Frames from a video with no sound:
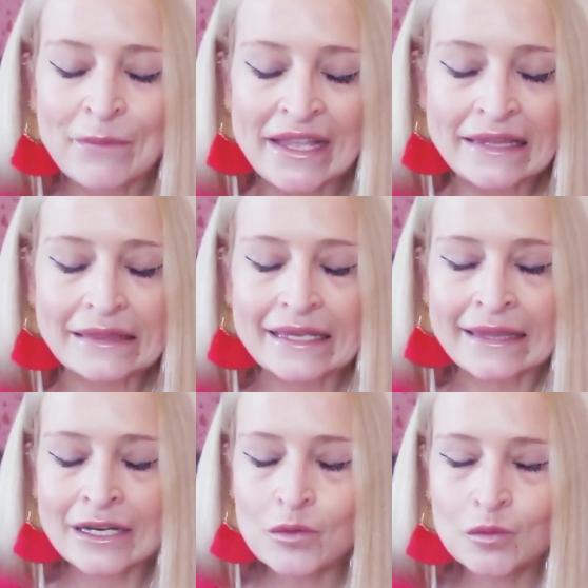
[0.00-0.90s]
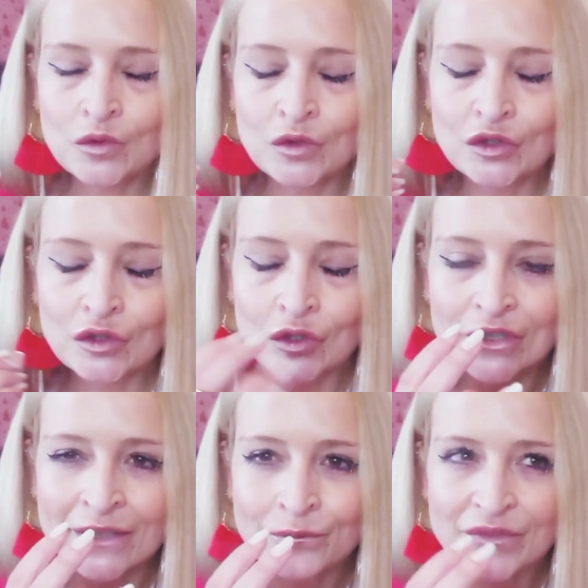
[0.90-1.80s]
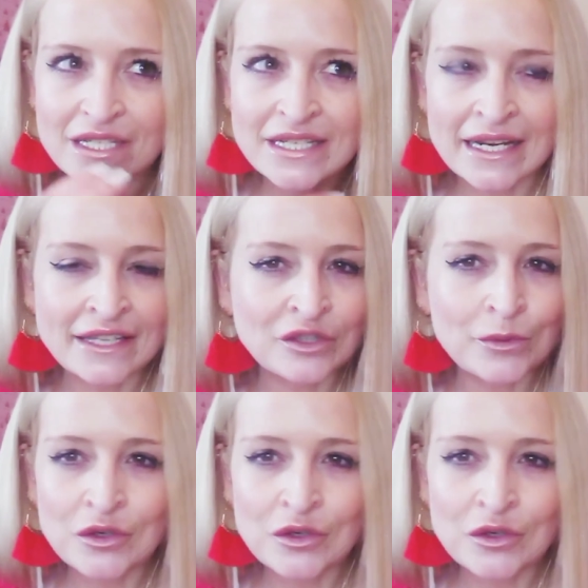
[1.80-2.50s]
maíz que da como un toque saladito,